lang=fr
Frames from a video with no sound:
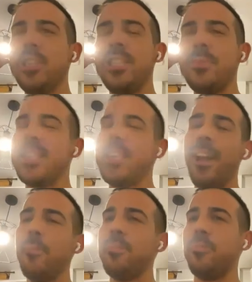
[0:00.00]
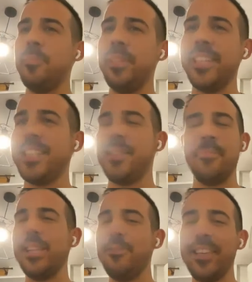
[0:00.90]
un, petit lieu. Je dis, mais c'est là où il
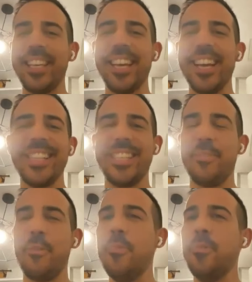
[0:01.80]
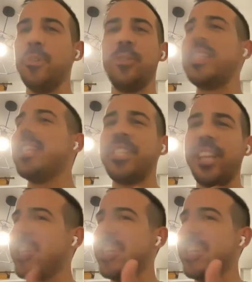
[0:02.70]
faut habiter, c'est magnifique, c'est trop beau.